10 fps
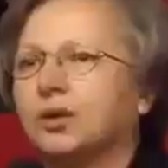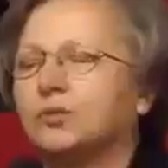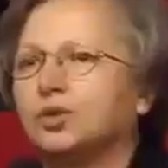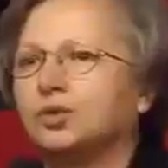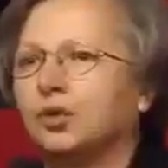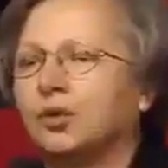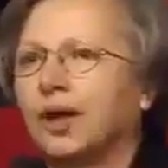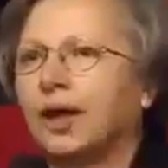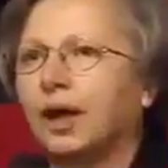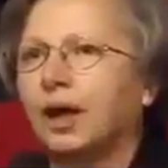çocuklarımızın
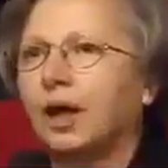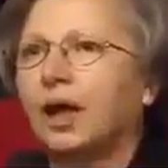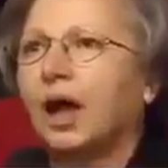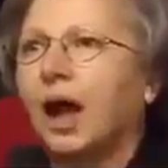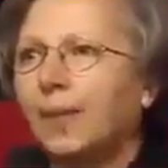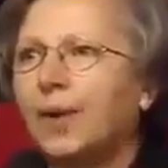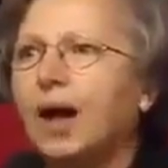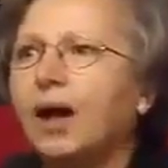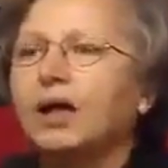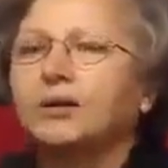yoluna.
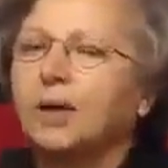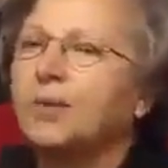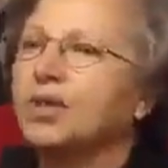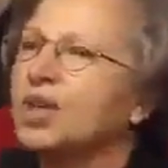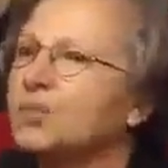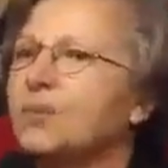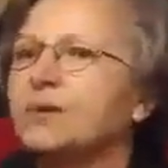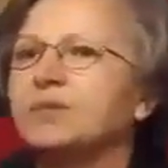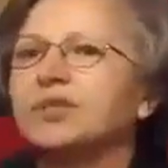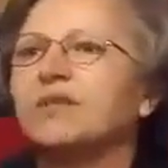Ama tabii ki
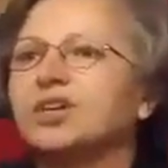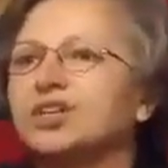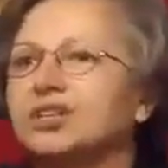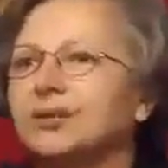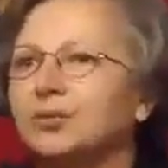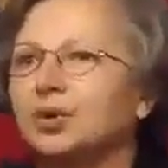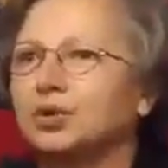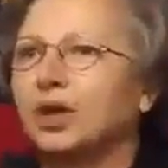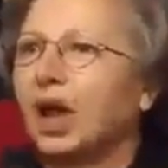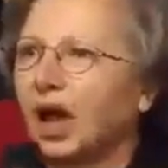hiçbirimiz savaş istemiyoruz.